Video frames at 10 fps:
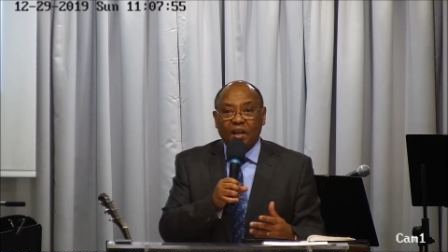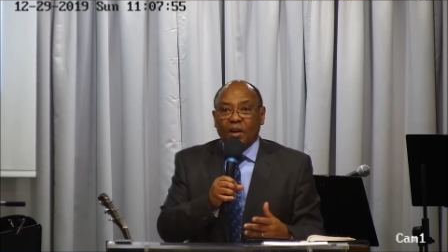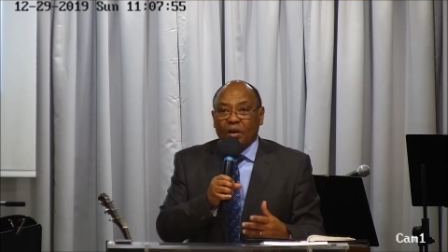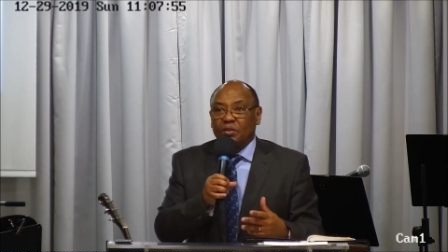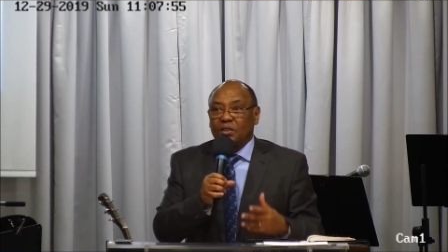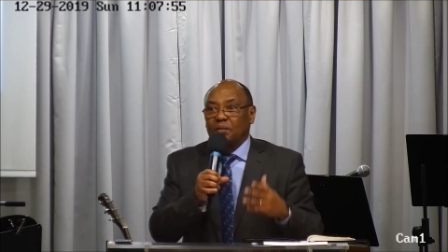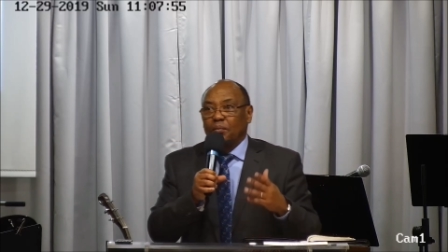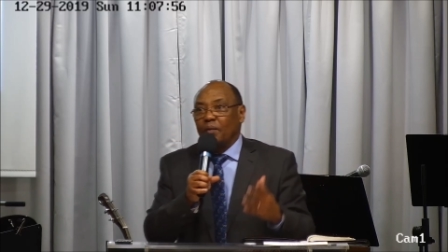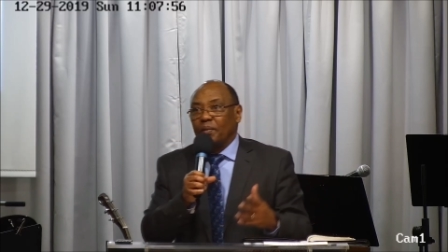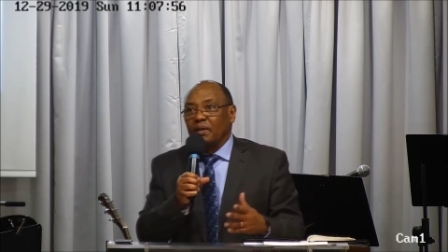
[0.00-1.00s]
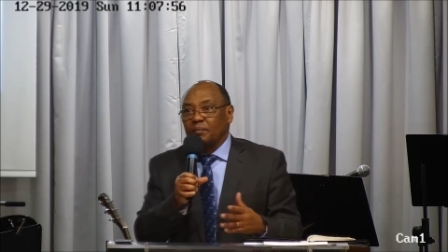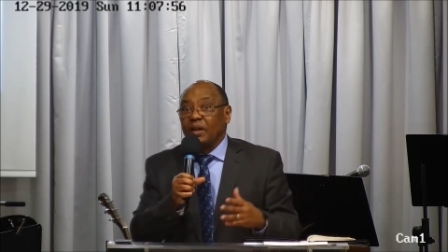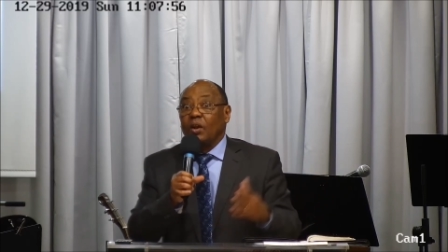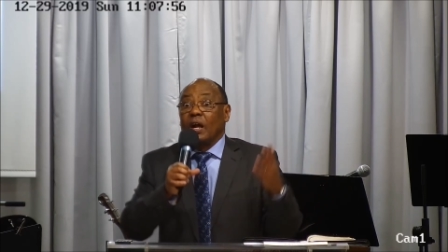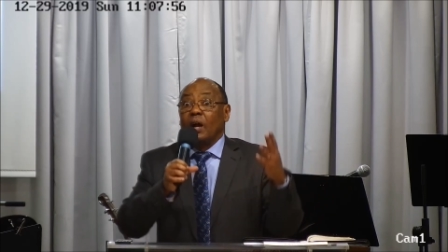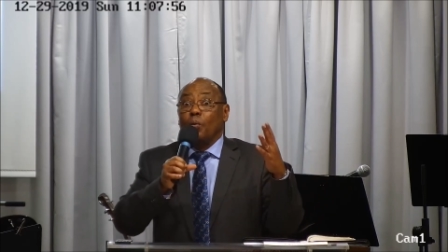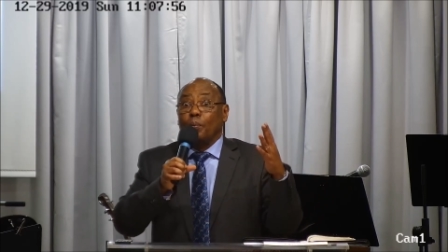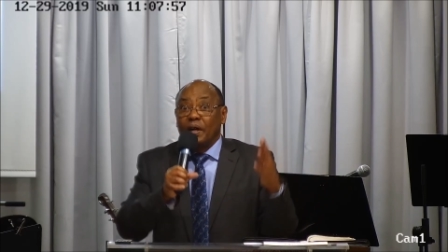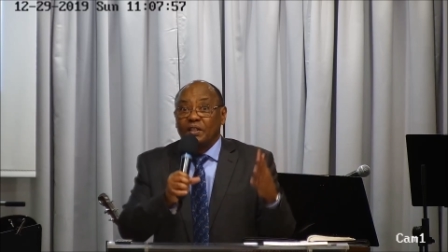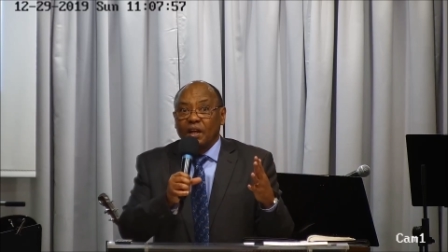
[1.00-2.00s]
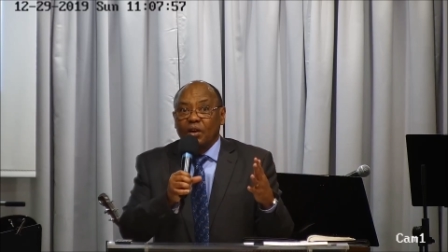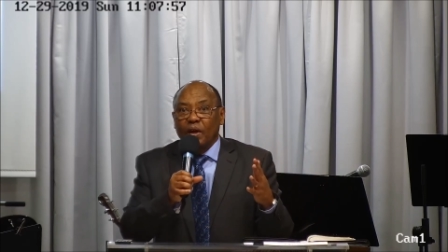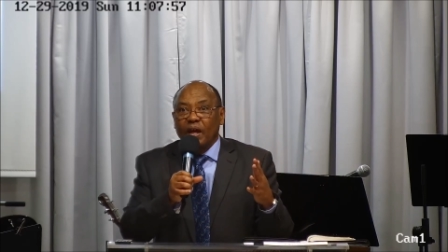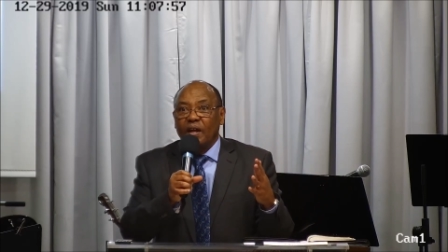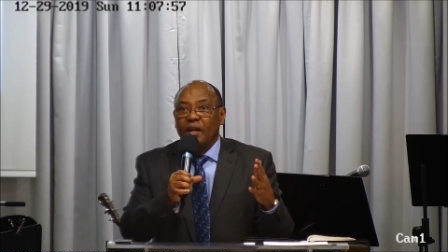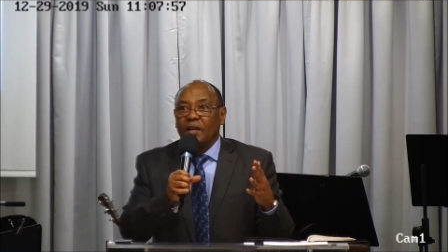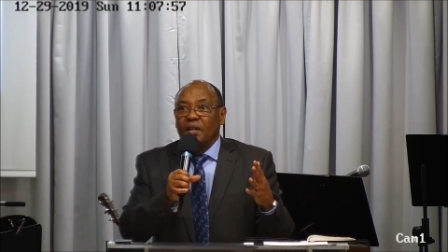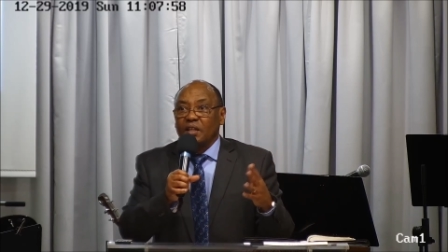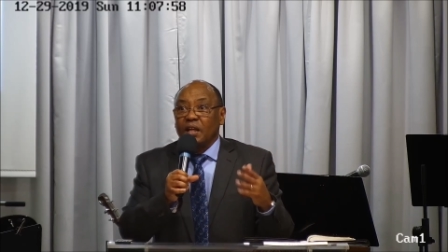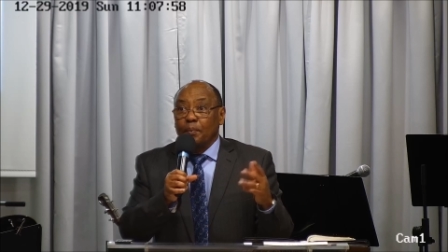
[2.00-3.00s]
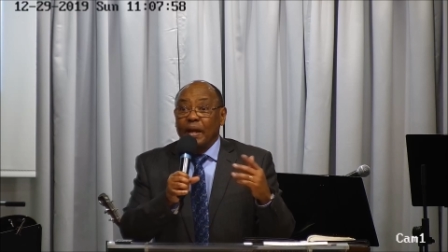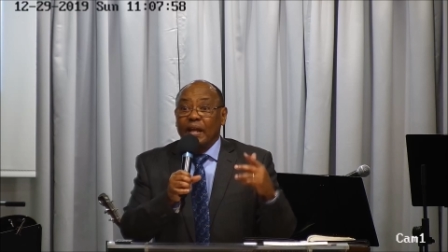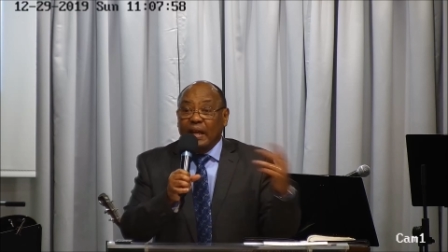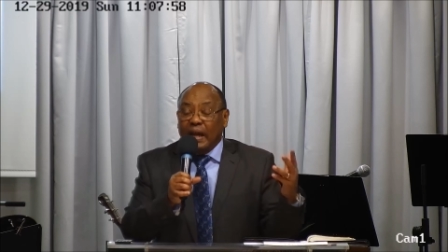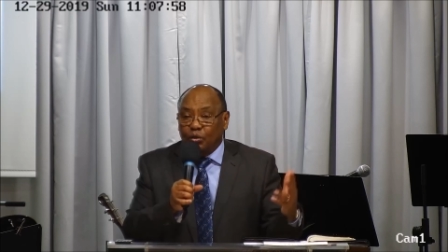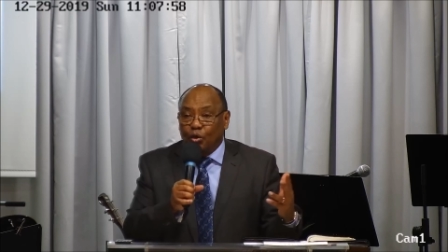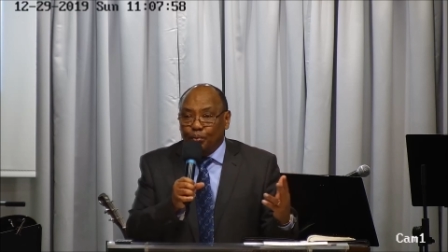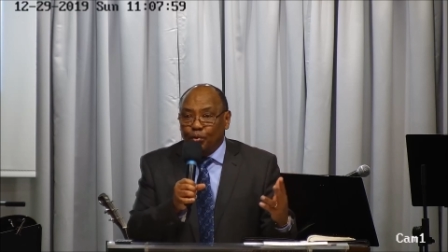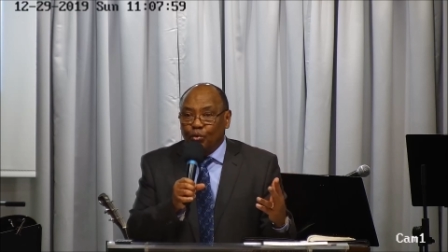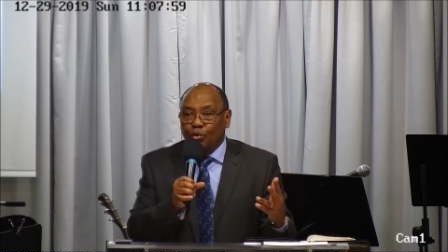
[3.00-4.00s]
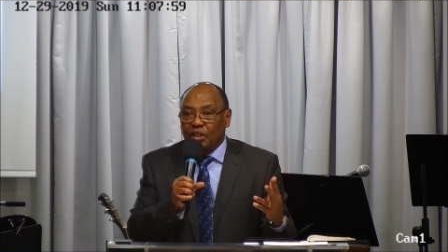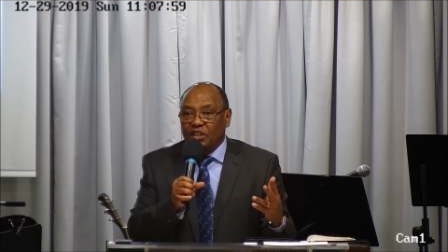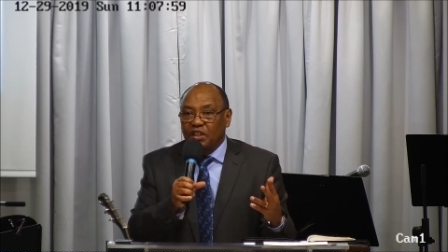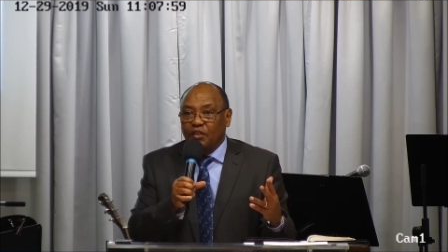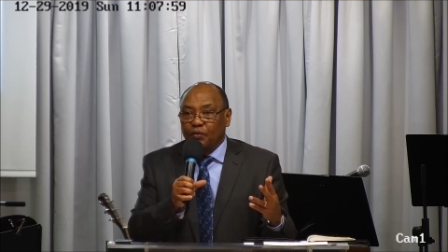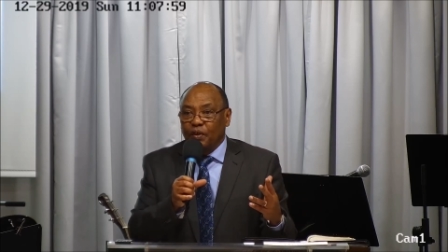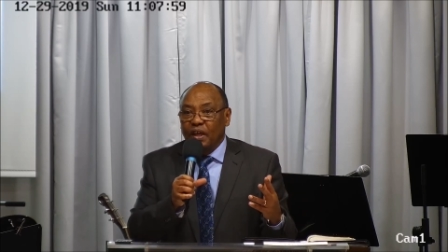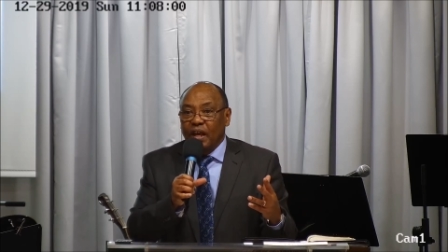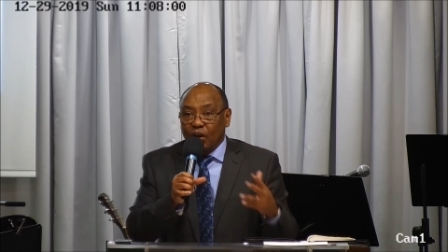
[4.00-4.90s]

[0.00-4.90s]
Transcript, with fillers: On se dit, bon, ben, maintenant, quand on pense à Noël, ce n'est pas les cadeaux pour nous que ça signifie.